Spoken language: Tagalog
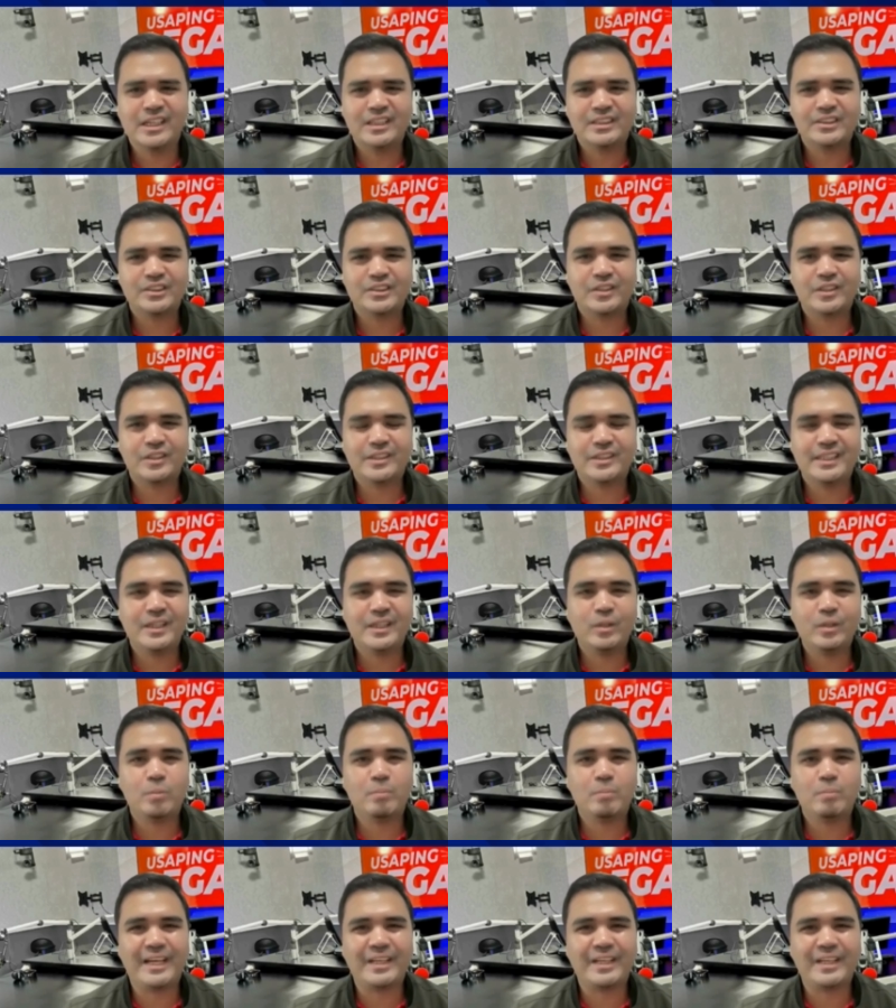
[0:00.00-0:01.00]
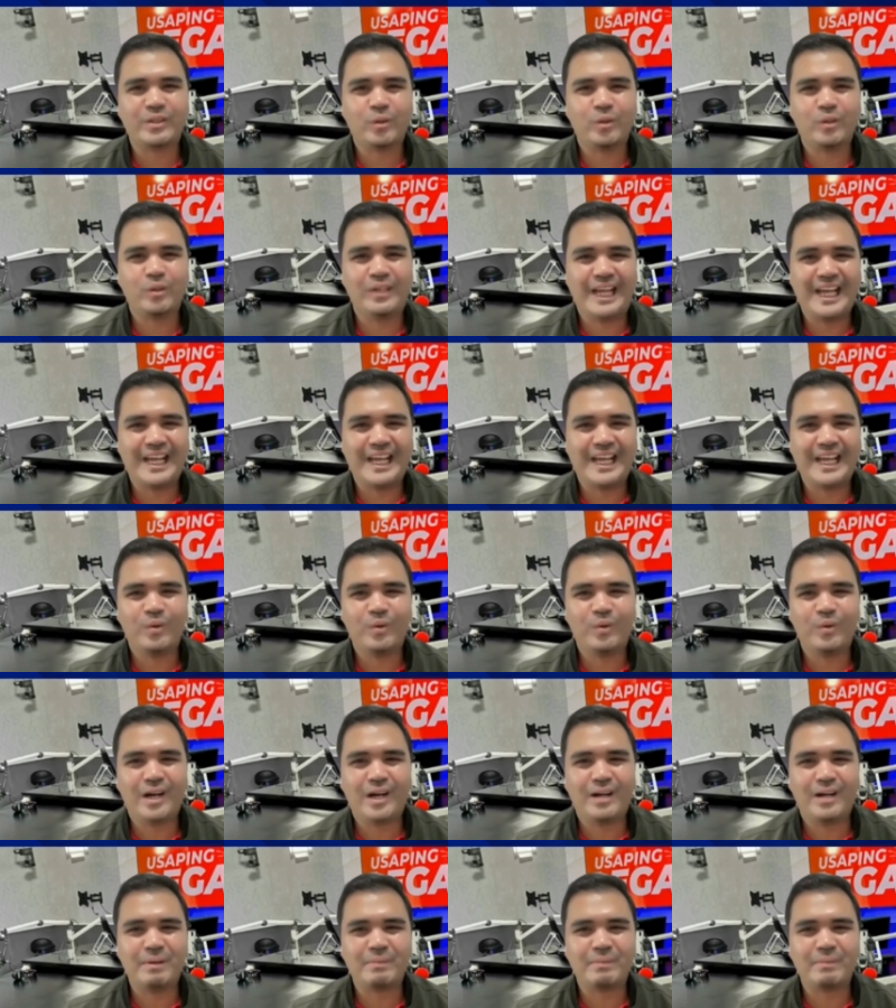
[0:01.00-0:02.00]
Sir, hindi ho ba ito lalong
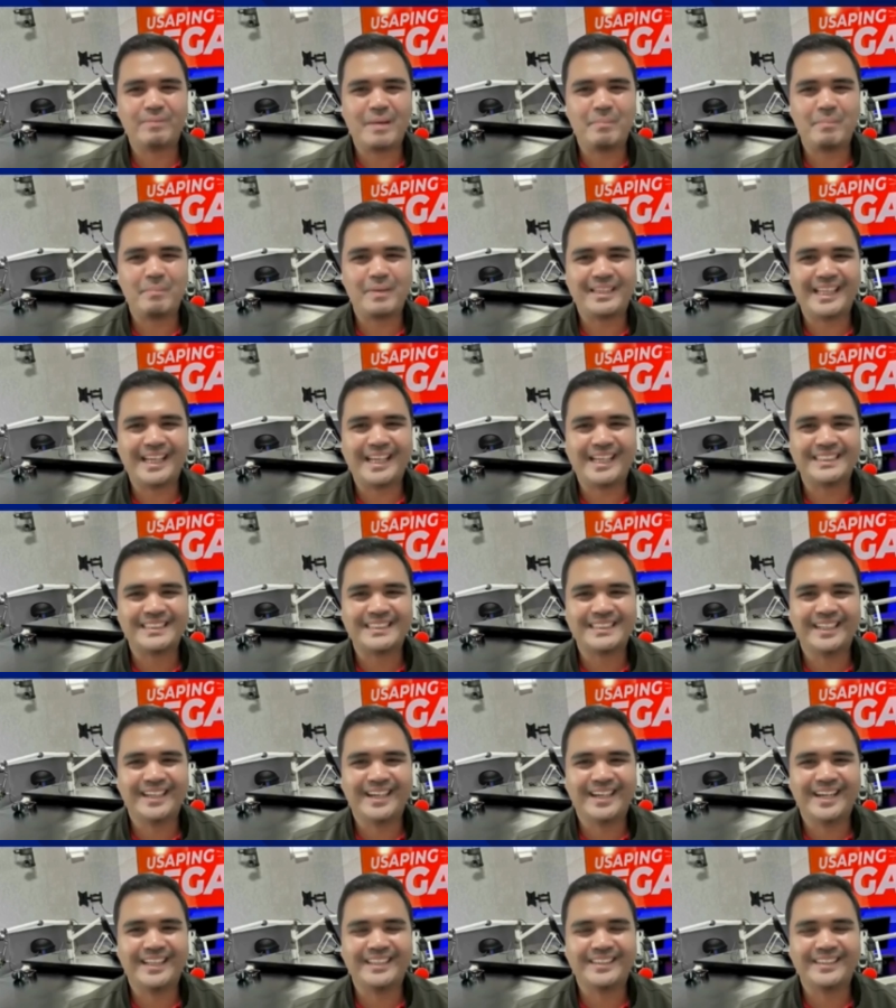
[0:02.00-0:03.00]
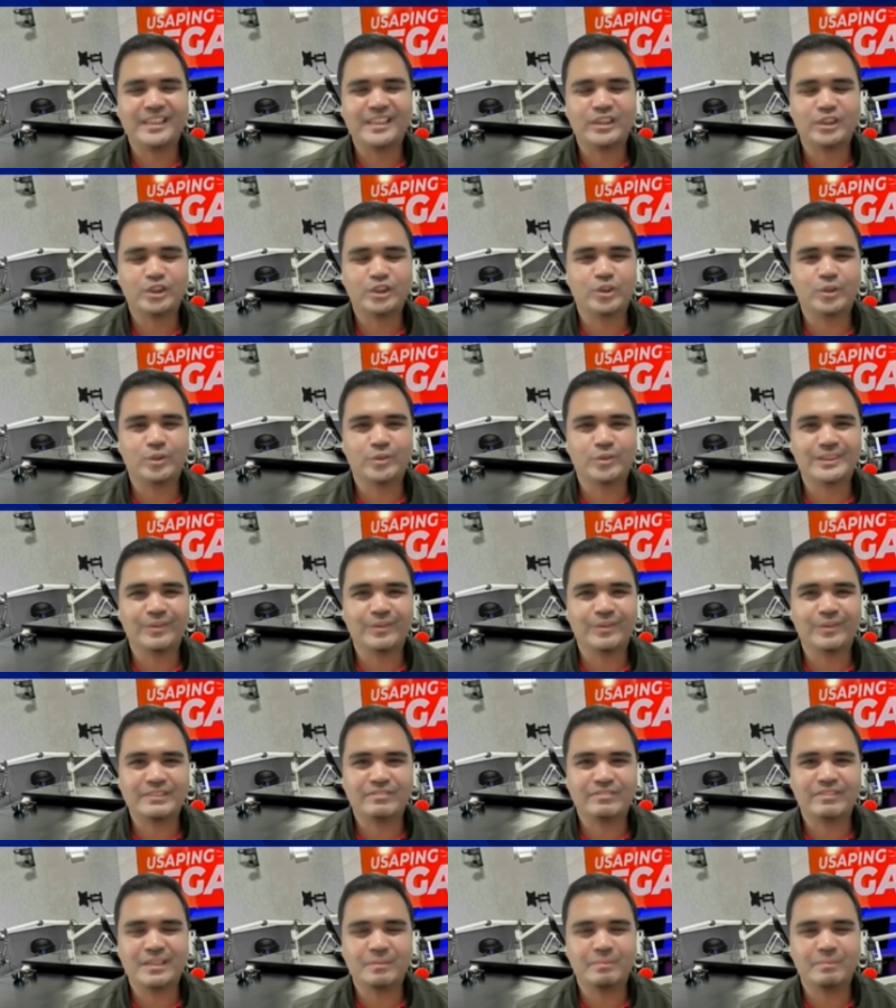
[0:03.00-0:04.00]
uh, magpapataas ng uh, tension sa
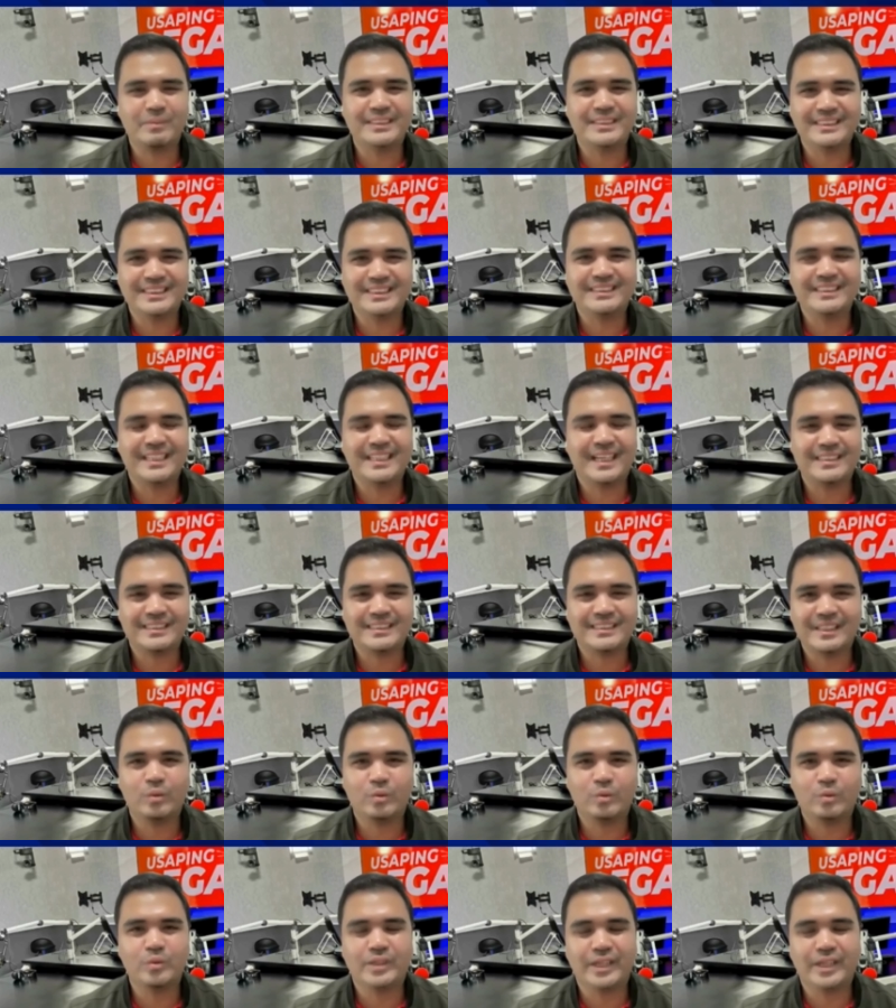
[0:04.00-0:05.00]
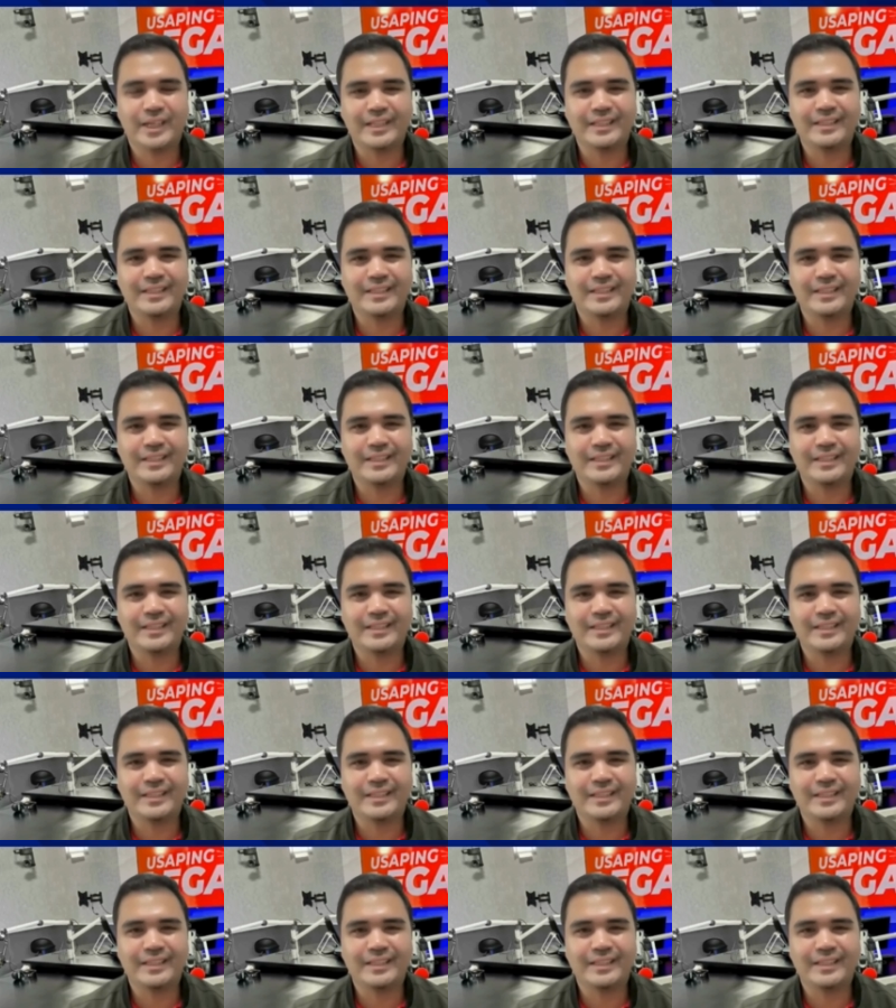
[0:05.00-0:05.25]
West Philippine Sea sa kasalukuyan